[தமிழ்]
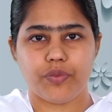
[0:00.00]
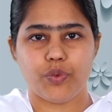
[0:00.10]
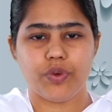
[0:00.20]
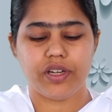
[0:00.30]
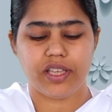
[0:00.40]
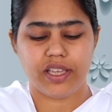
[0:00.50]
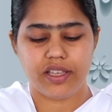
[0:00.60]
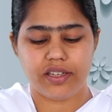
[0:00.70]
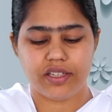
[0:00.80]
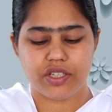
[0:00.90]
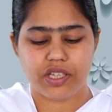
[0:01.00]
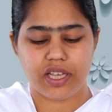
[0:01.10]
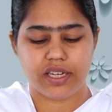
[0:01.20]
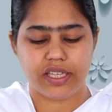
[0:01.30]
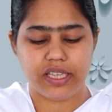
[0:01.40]
உன்கி
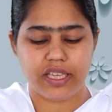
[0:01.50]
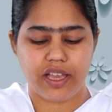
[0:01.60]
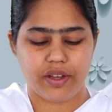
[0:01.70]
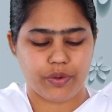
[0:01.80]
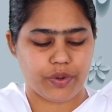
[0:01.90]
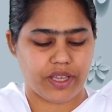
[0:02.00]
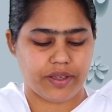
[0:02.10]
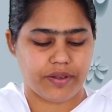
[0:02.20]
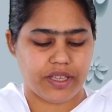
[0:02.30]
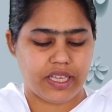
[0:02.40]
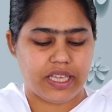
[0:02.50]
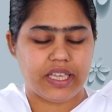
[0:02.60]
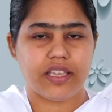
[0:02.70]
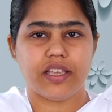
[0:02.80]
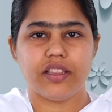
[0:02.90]
நிஷானி கியா ஹோகே
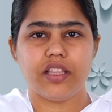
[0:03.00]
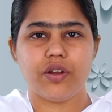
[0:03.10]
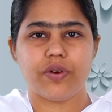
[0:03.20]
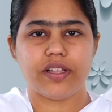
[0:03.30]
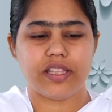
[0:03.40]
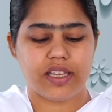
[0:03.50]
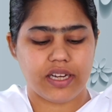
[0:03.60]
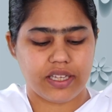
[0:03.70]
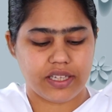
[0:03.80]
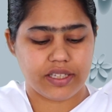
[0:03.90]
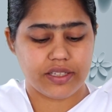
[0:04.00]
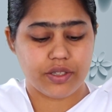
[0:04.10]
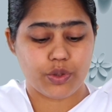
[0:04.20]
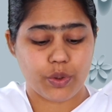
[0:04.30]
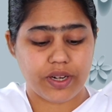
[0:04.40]
எந்த குழந்தைகளுக்கு
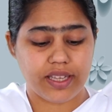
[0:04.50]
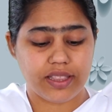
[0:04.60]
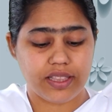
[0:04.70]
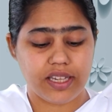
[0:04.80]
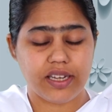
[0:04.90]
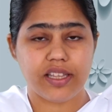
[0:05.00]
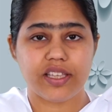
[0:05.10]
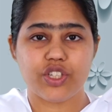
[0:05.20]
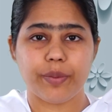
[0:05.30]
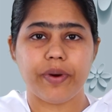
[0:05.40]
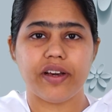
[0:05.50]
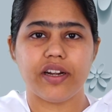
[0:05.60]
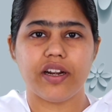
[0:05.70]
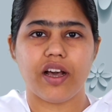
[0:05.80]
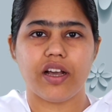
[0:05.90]
சொர்க்கத்தின்
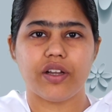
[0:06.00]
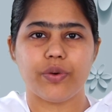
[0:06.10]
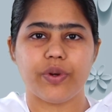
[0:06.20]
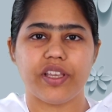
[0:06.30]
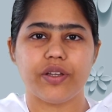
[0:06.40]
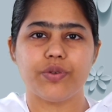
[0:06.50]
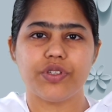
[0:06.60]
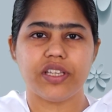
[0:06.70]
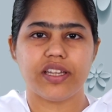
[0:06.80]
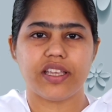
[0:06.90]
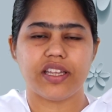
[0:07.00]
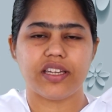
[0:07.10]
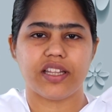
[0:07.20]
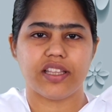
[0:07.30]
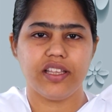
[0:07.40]
எஜமானன் ஆகக்கூடிய குஷி
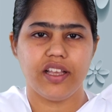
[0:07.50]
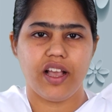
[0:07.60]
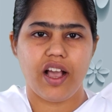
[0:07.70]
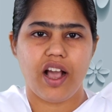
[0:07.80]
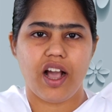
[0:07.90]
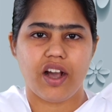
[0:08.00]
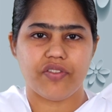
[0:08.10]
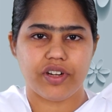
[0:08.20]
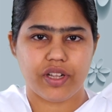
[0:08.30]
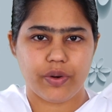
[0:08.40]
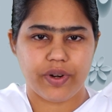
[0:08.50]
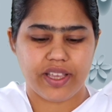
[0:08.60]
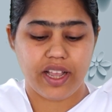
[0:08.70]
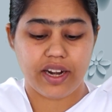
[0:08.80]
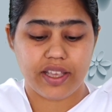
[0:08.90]
இருக்கின்றது
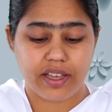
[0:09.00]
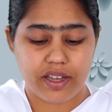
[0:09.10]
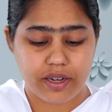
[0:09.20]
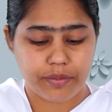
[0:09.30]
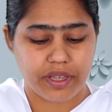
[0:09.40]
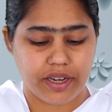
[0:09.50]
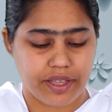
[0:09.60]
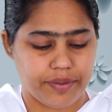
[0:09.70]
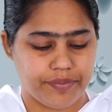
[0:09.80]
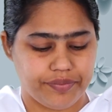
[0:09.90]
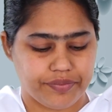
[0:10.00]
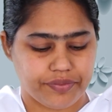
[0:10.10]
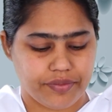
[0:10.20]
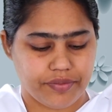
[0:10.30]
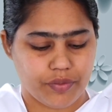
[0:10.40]
அவர்களுடைய அடையாளம் என்ன
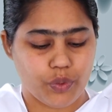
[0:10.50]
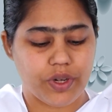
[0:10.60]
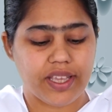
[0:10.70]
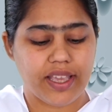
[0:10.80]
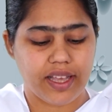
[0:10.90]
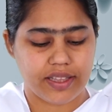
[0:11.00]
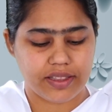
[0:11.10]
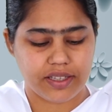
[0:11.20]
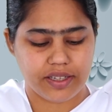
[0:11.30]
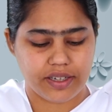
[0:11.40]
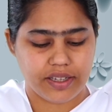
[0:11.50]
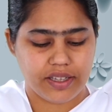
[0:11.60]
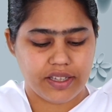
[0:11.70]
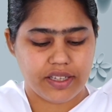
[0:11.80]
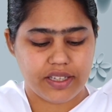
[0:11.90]
உன்கே அந்தார்
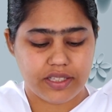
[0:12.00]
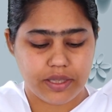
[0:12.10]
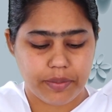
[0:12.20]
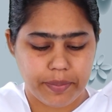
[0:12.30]
किसी भी